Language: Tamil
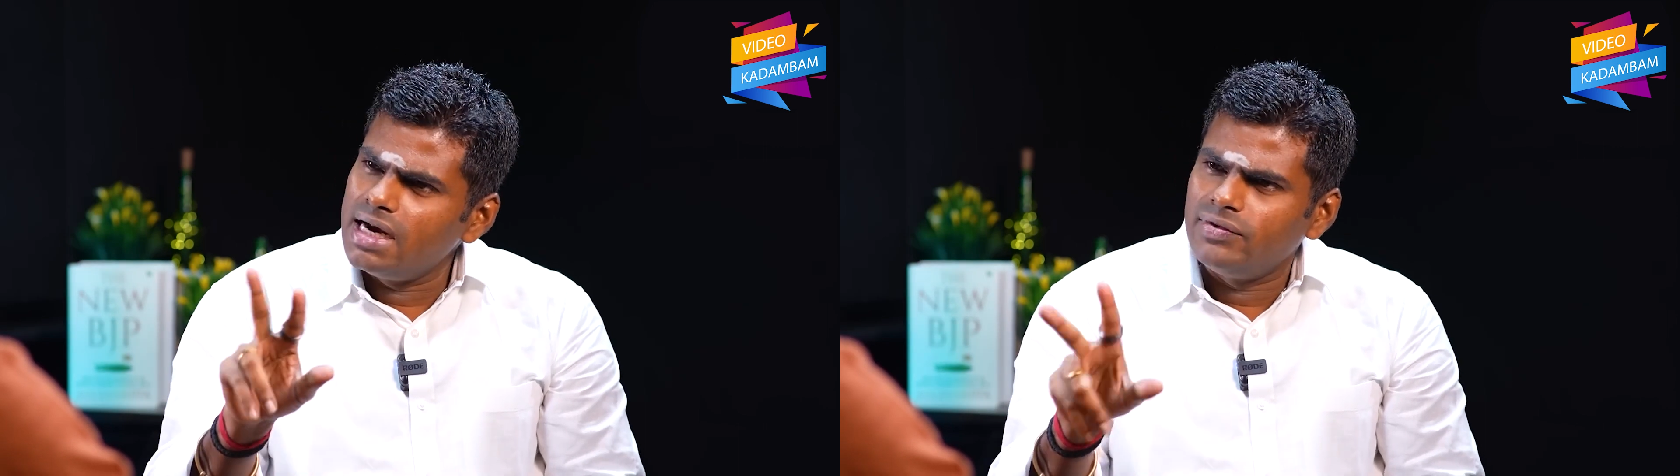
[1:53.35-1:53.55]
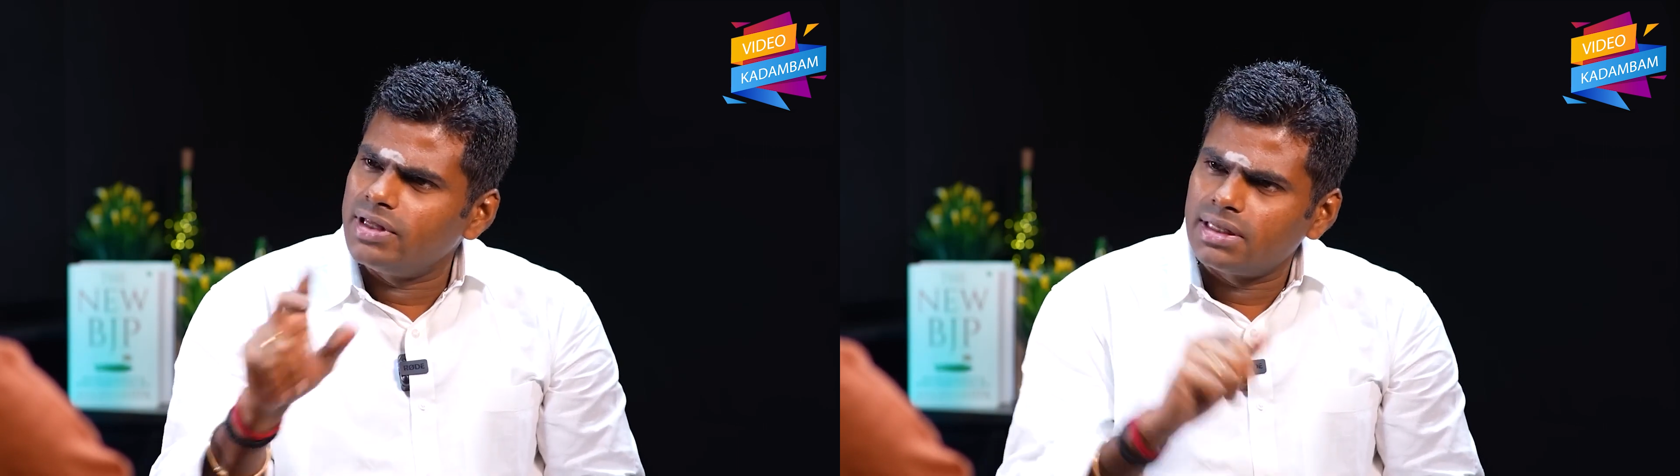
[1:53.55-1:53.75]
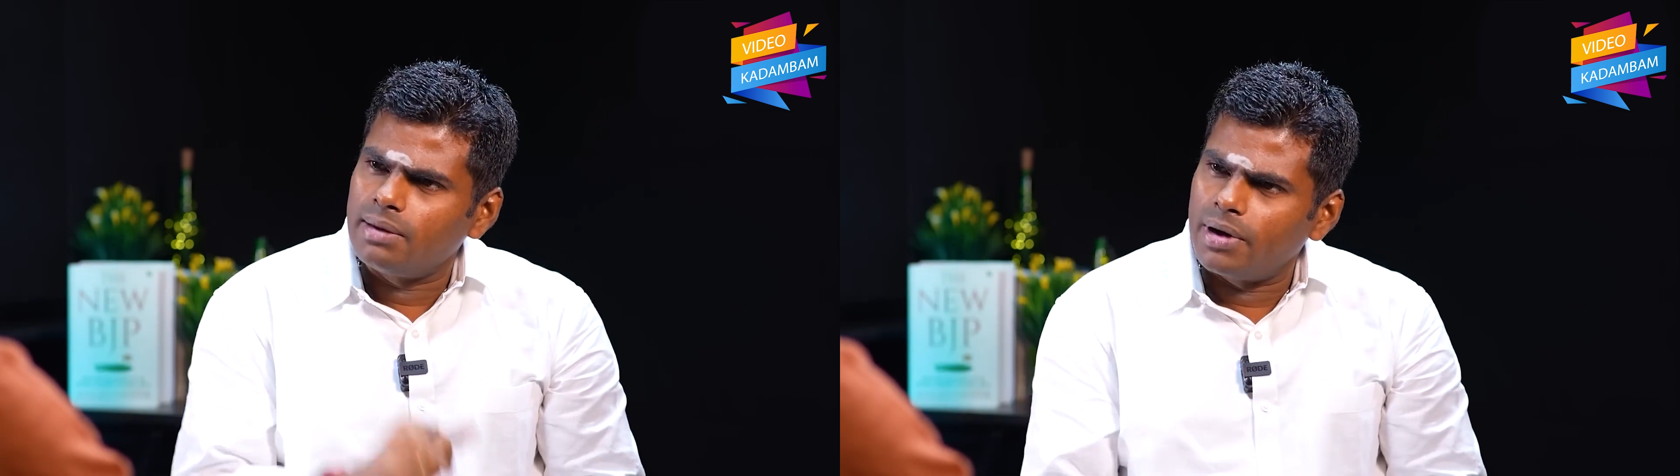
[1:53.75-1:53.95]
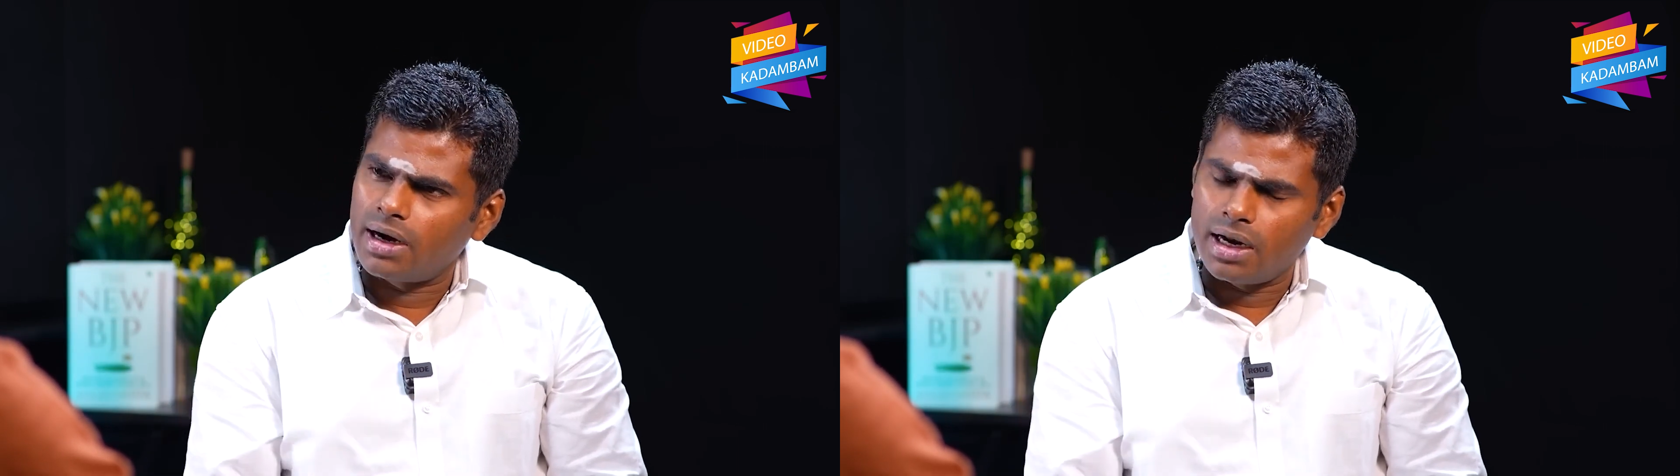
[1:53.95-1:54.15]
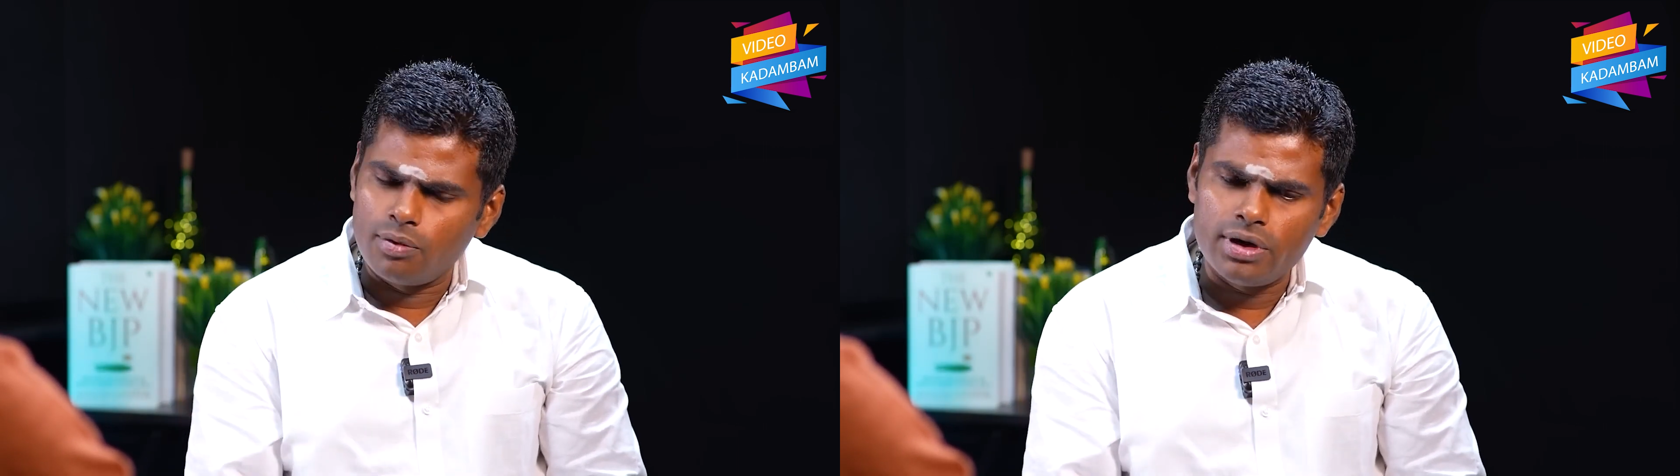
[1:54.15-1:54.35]
ரெண்டு விதத்தில்
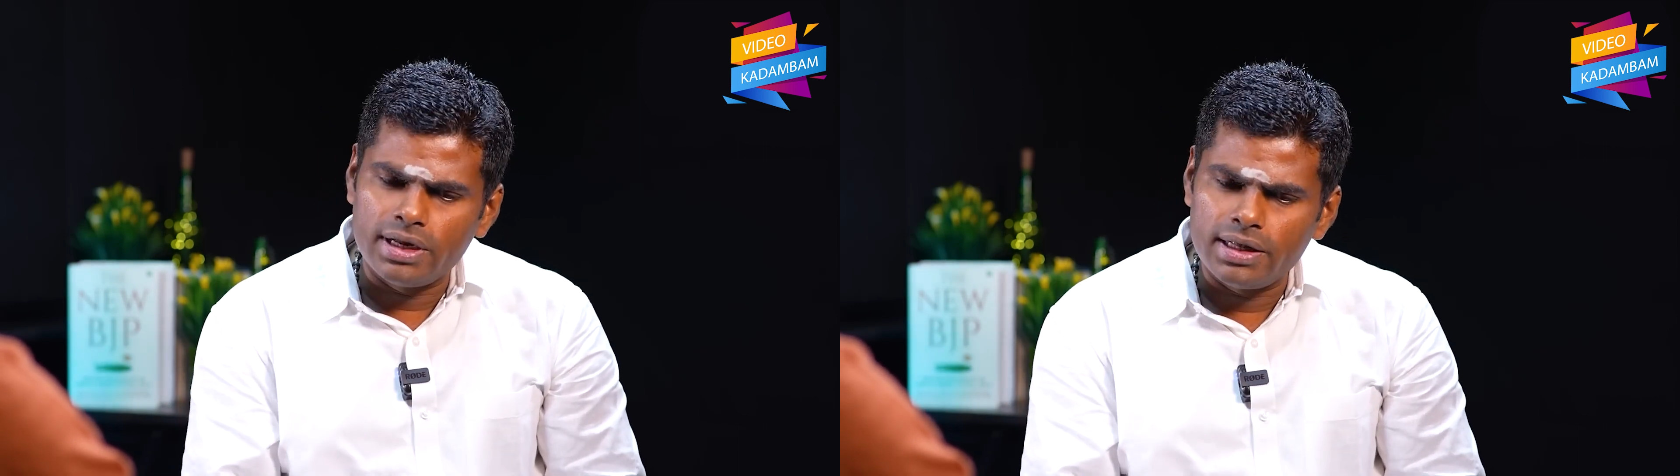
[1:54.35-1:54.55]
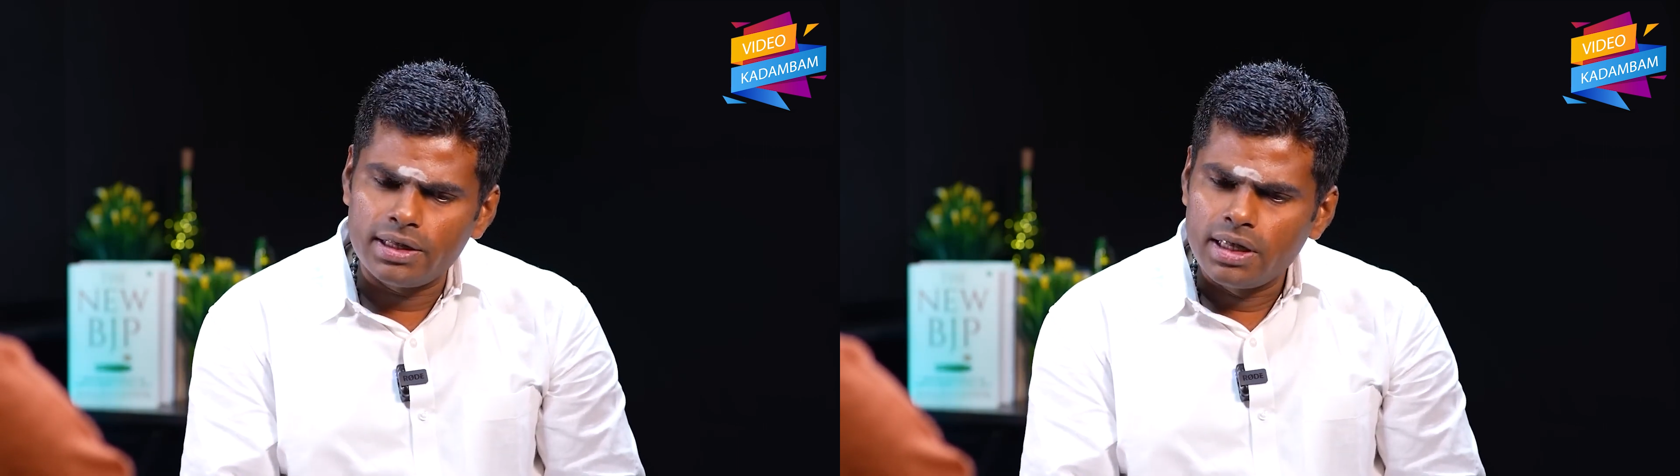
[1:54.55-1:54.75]
பார்க்கலாம் ஒன்று